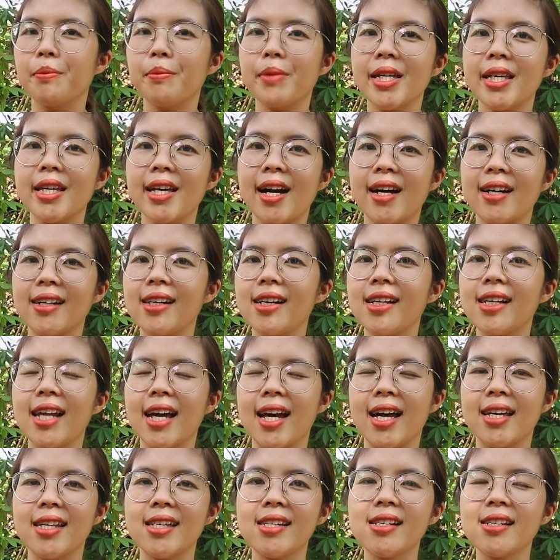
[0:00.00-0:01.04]
Bây giờ
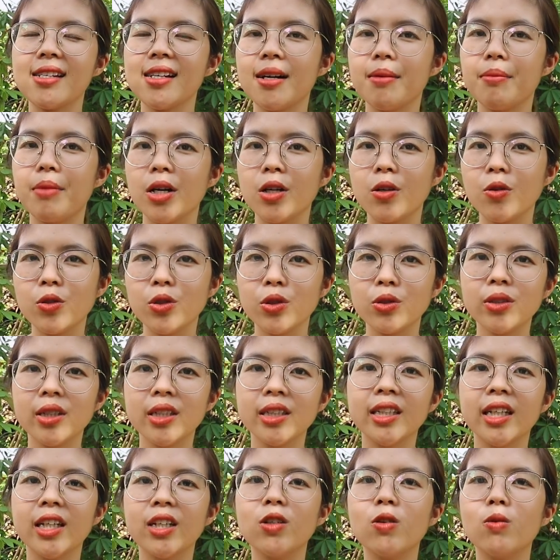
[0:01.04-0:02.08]
là Yến à, mời cô chú
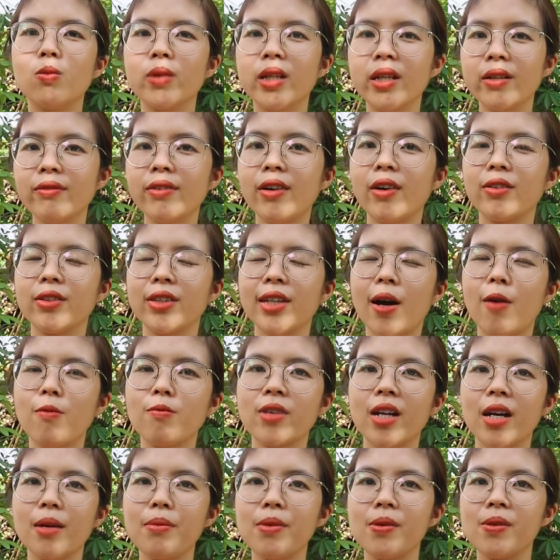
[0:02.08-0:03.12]
anh chị cùng Yến vào
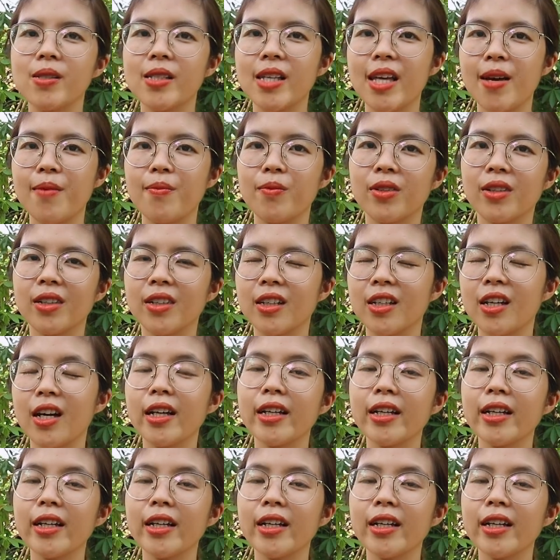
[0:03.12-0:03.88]
trong để được xem